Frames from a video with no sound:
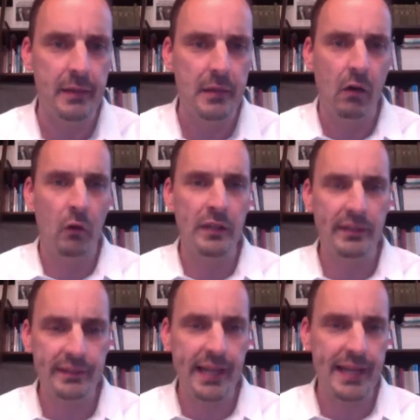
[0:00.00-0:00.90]
Und das
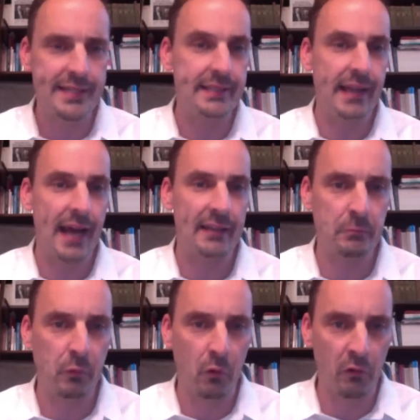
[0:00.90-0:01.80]
sind echte
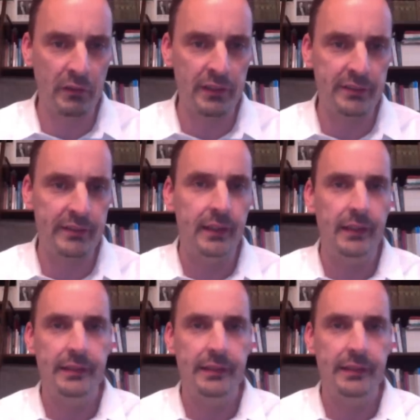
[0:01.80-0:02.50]
Gase-Profis.